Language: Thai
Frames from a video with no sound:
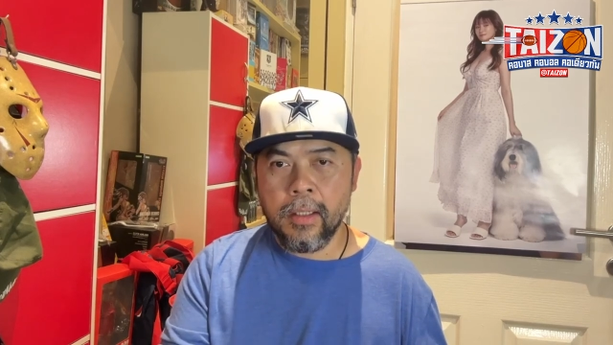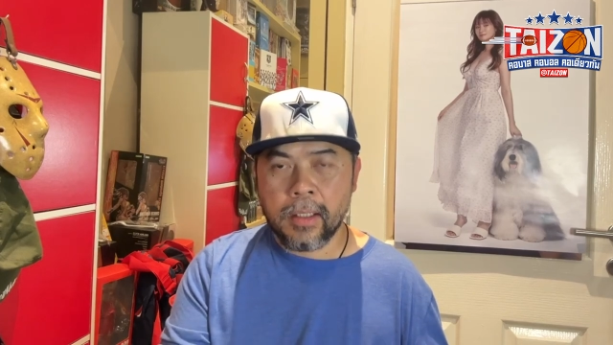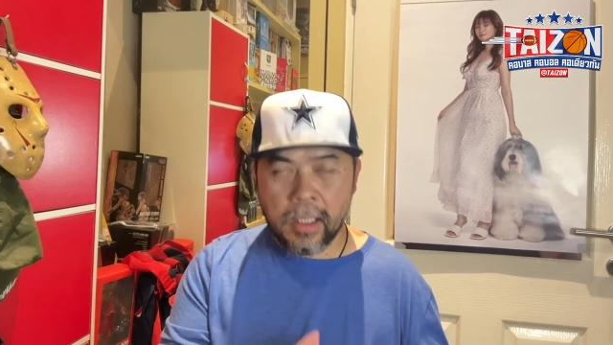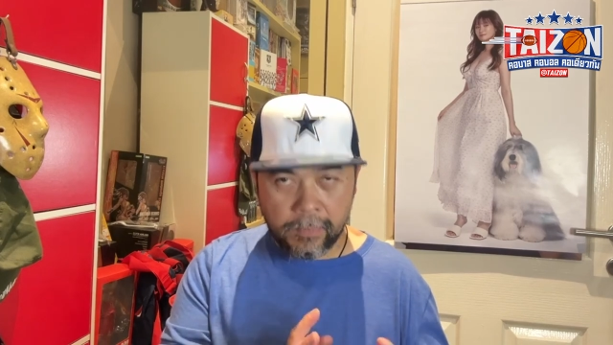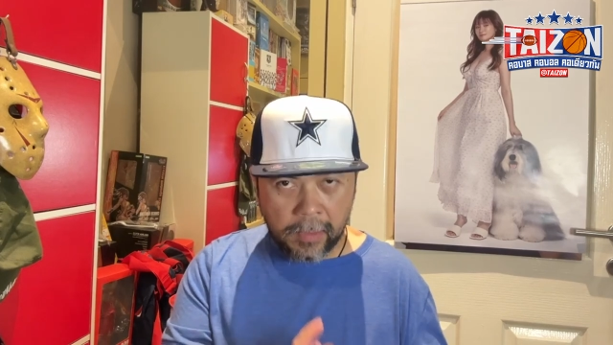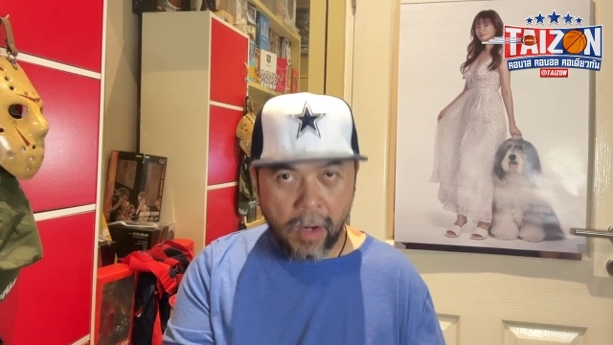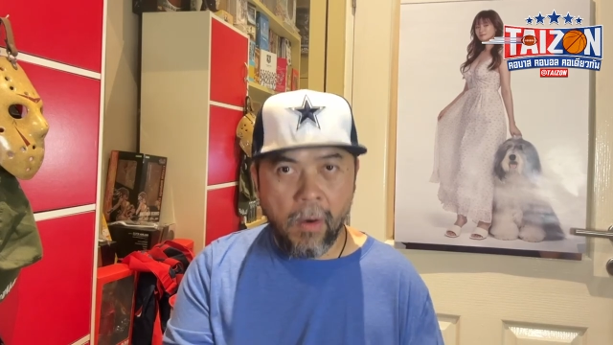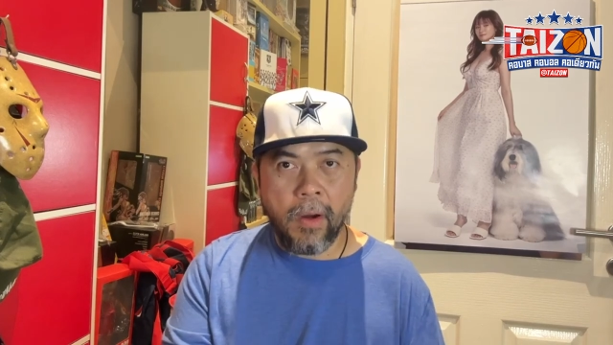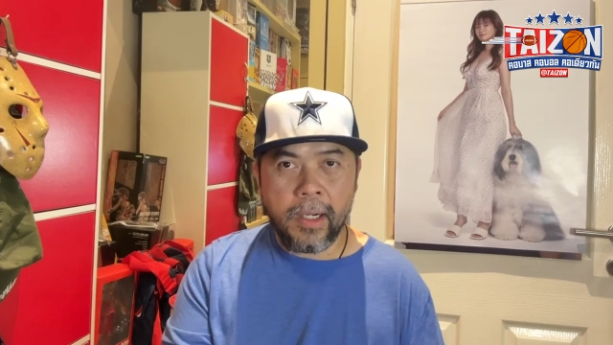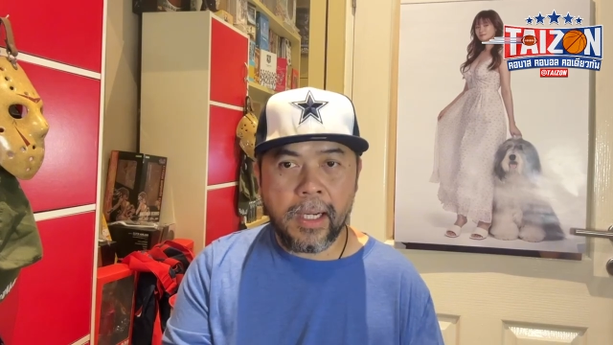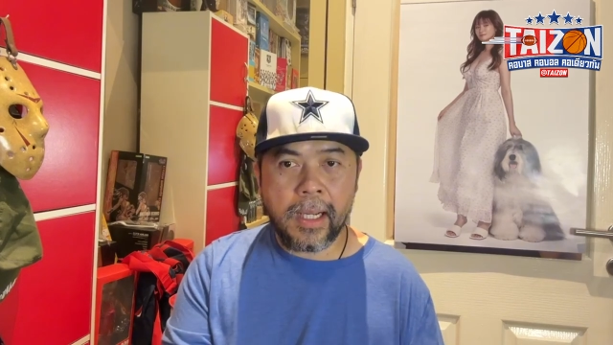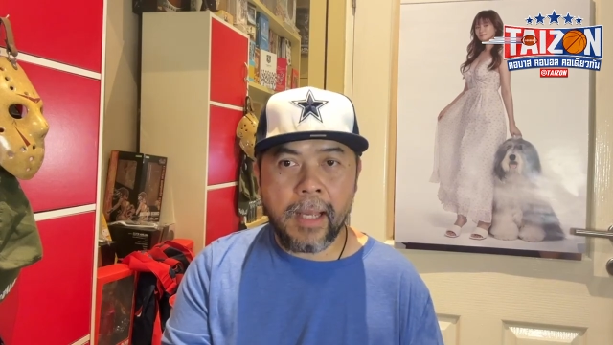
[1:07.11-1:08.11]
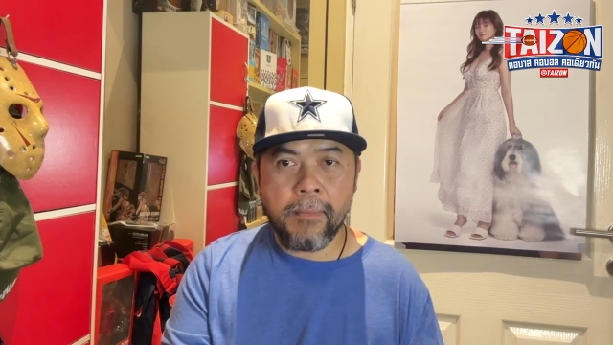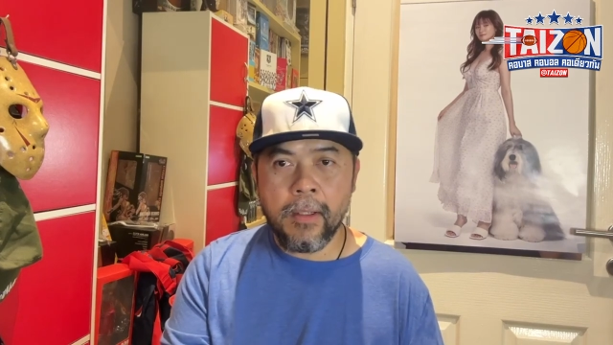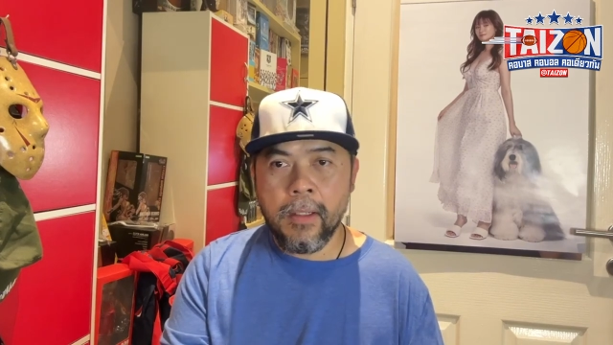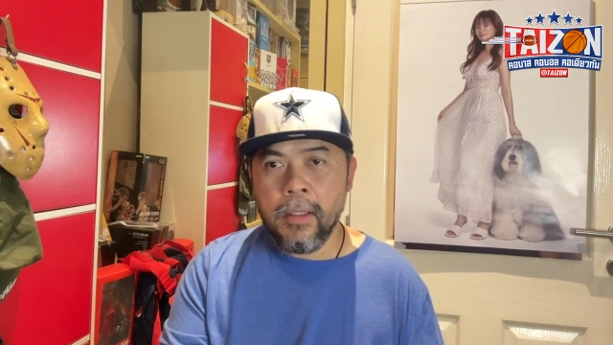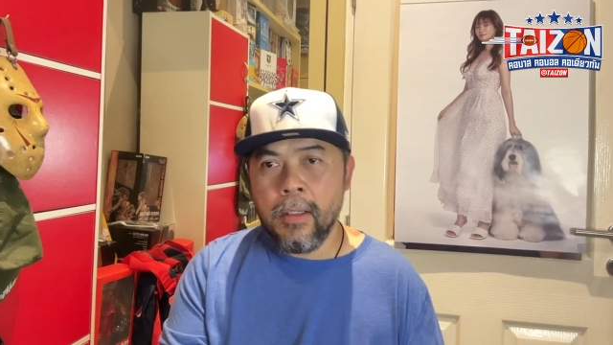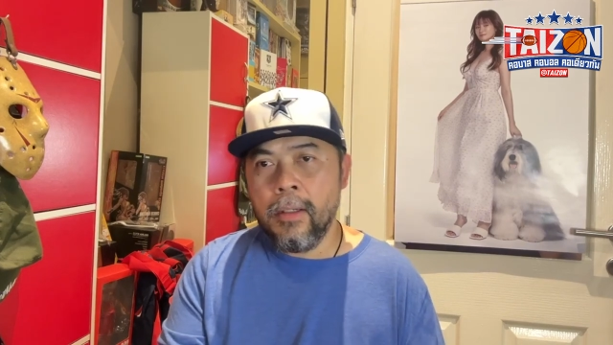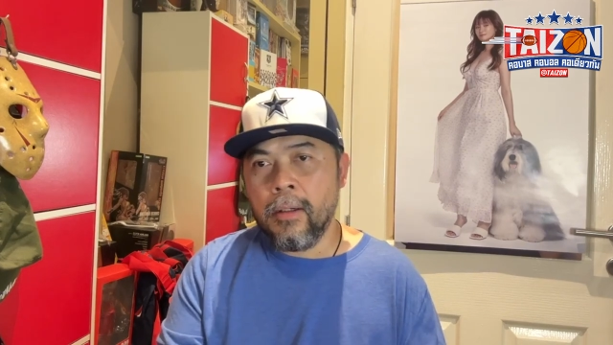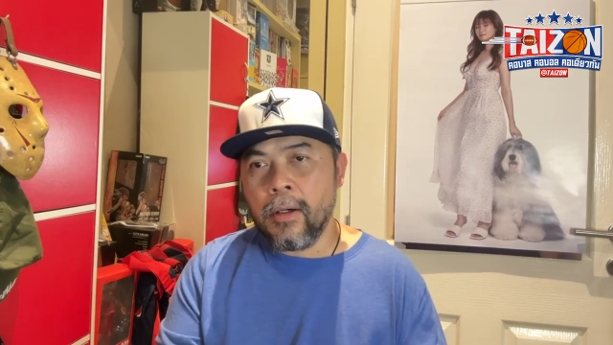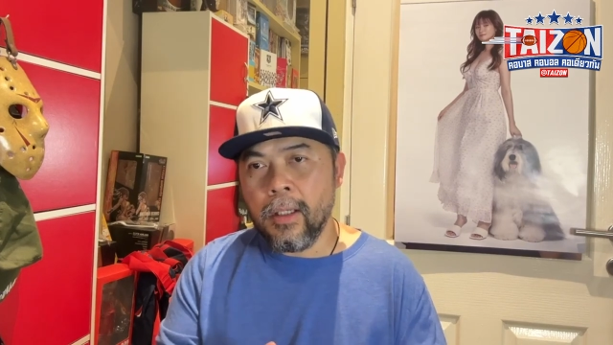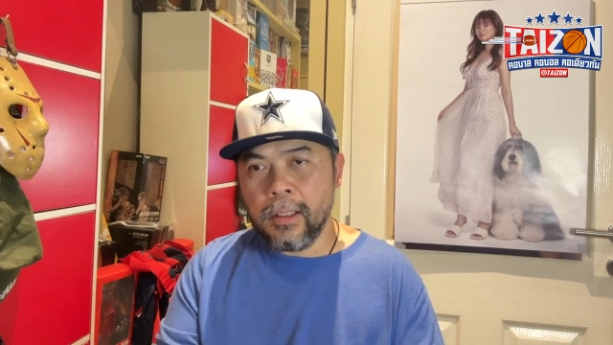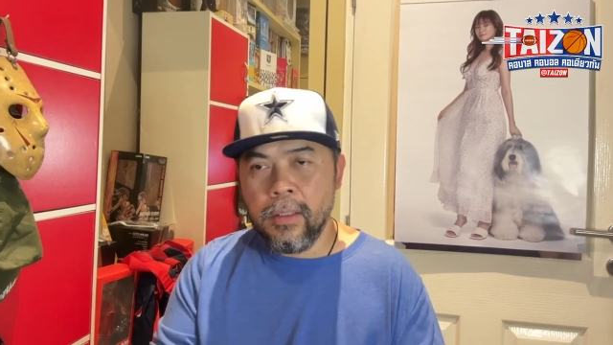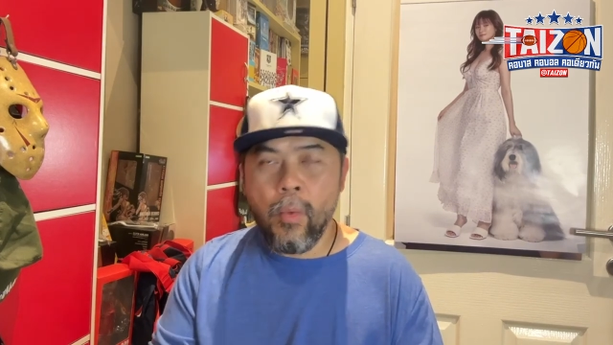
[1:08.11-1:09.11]
เกือบตลอดนะครับ
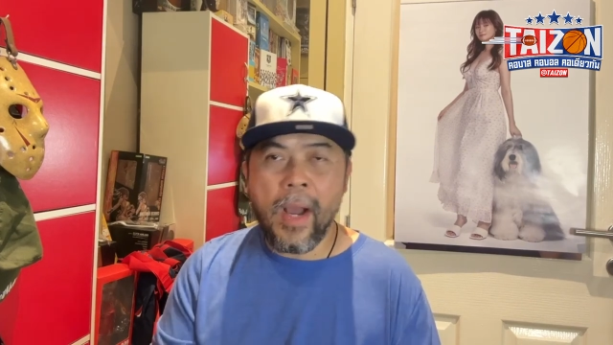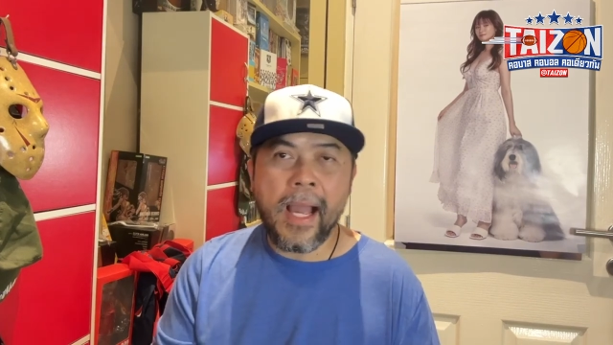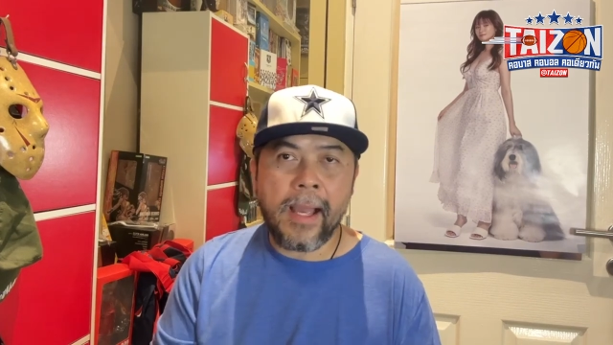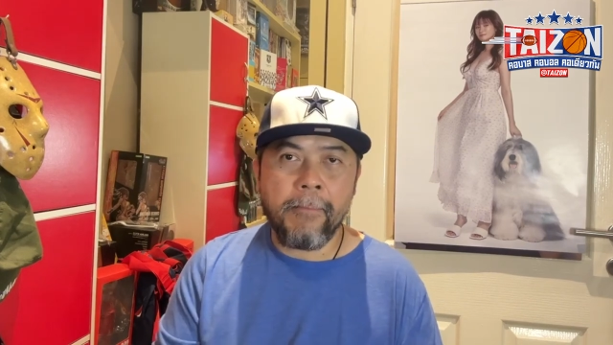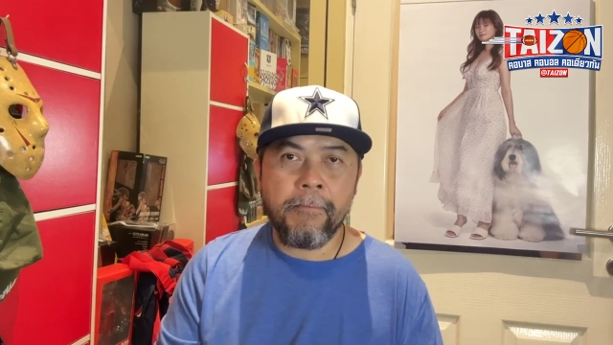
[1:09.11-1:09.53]
ก็ถือว่า